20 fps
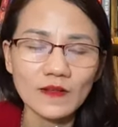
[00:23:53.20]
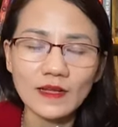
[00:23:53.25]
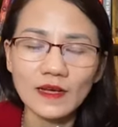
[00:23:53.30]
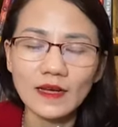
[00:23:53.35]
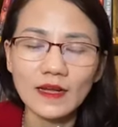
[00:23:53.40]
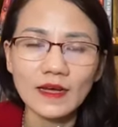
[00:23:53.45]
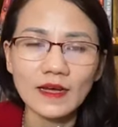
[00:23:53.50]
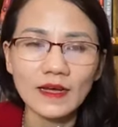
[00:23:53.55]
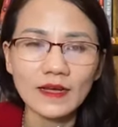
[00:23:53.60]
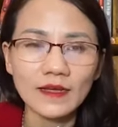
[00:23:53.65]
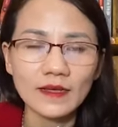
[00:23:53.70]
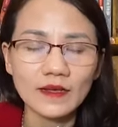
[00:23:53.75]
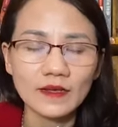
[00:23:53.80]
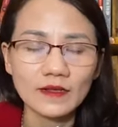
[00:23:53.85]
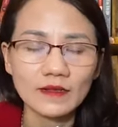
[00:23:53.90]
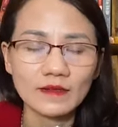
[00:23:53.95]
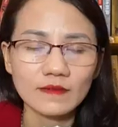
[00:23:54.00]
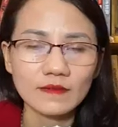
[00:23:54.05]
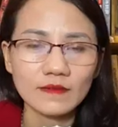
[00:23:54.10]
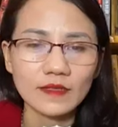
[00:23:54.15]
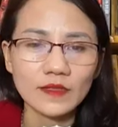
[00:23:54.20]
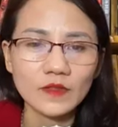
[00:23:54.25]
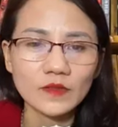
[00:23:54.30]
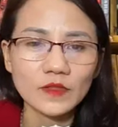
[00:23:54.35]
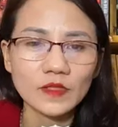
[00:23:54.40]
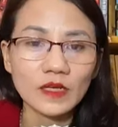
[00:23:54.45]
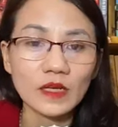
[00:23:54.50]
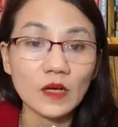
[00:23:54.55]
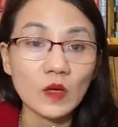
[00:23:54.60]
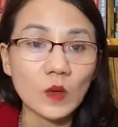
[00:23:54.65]
nó rất là hay
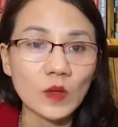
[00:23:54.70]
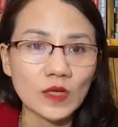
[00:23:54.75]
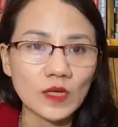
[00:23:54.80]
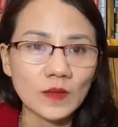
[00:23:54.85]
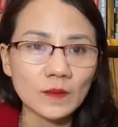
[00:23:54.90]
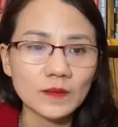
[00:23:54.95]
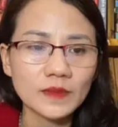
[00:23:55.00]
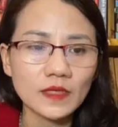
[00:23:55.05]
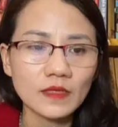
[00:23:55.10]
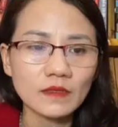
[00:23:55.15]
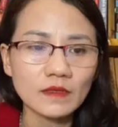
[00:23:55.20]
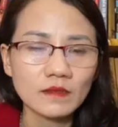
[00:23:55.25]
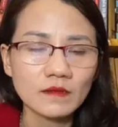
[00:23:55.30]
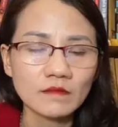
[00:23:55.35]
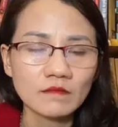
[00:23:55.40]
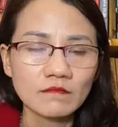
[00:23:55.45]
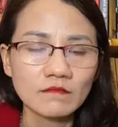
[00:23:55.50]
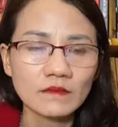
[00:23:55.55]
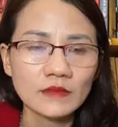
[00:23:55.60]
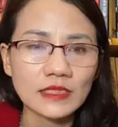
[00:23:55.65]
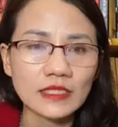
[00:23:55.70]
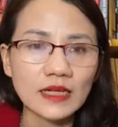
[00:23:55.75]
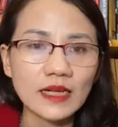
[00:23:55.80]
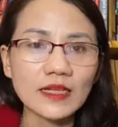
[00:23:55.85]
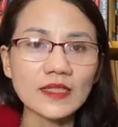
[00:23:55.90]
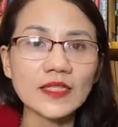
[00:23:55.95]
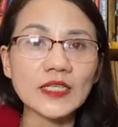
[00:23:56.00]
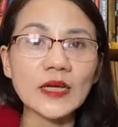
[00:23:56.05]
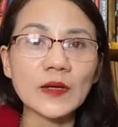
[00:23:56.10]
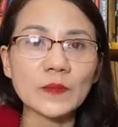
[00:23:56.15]
đó chính là luật hấp dẫn
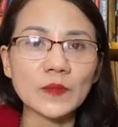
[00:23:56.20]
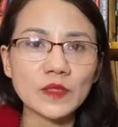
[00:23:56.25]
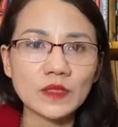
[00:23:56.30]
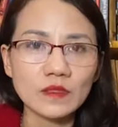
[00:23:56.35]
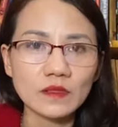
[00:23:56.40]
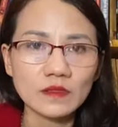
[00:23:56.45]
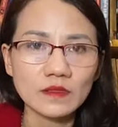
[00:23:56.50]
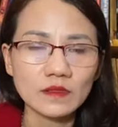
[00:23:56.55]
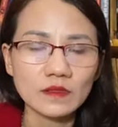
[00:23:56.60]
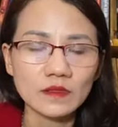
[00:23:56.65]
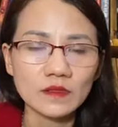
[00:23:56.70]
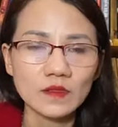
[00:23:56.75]
chính là tiềm thức